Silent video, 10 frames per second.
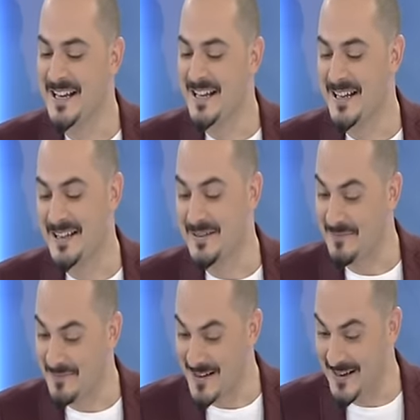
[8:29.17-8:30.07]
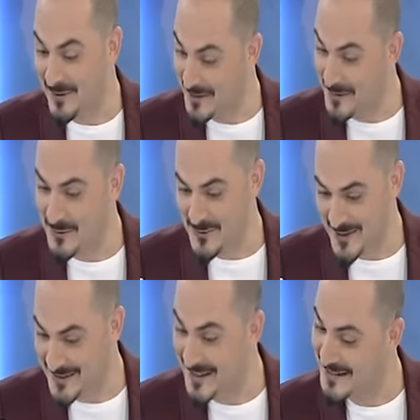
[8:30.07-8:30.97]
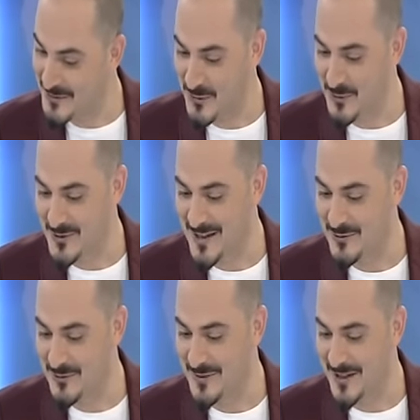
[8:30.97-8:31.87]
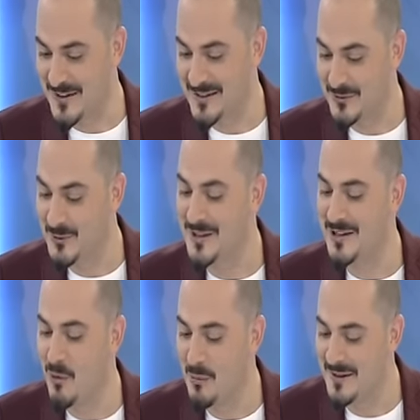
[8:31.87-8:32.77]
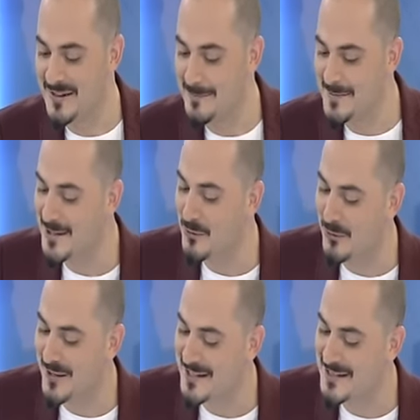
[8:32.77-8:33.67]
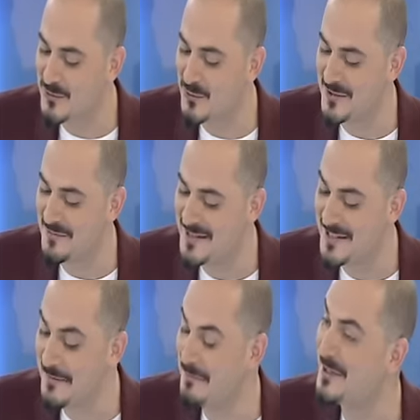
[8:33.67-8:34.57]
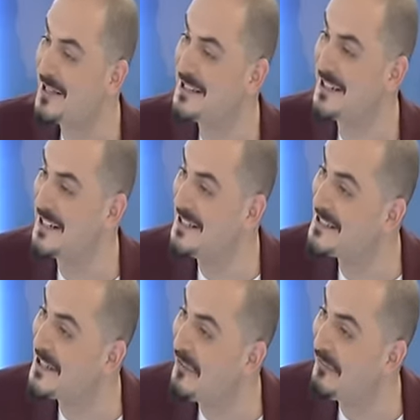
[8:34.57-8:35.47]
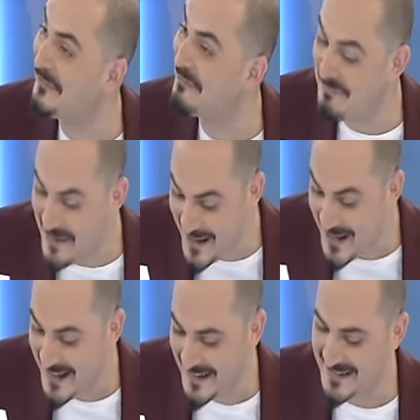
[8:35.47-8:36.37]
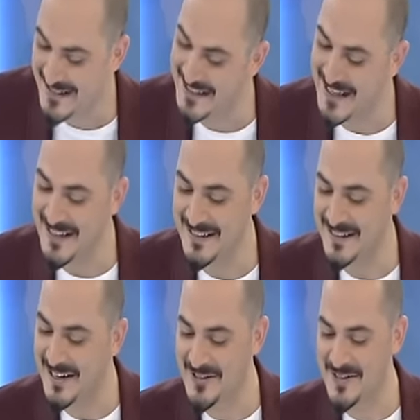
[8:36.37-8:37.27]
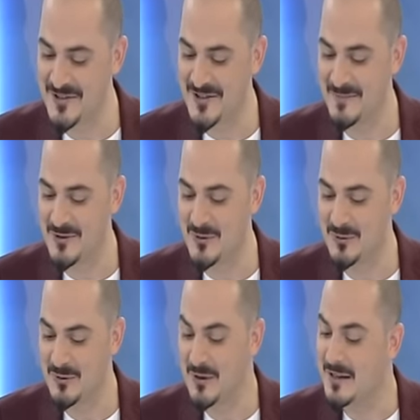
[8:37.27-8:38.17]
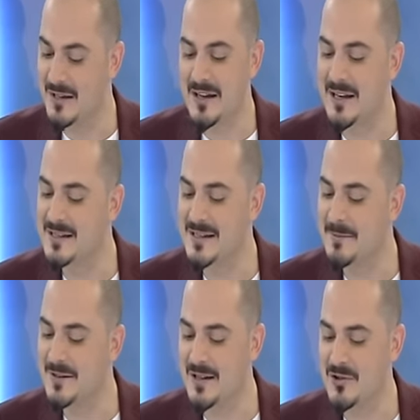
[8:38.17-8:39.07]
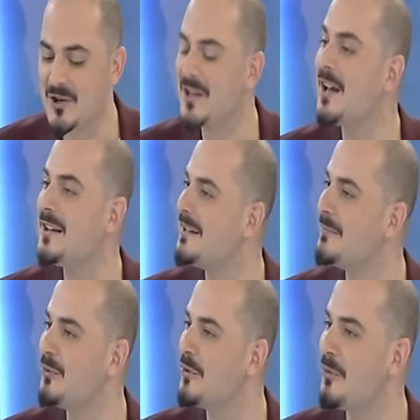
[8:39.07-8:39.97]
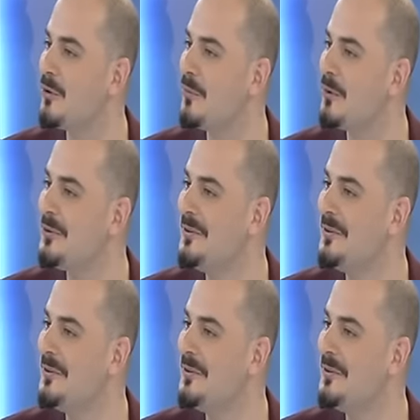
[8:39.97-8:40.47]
Ee, yine matematik üzerinden de çok güzel yorumlar var. Diyor ki geometri Pisagor gelse çözemez, biraz insaf be diye arkadaşlarımız oldu. LYS 1'de şeker yedim diyor bol bol.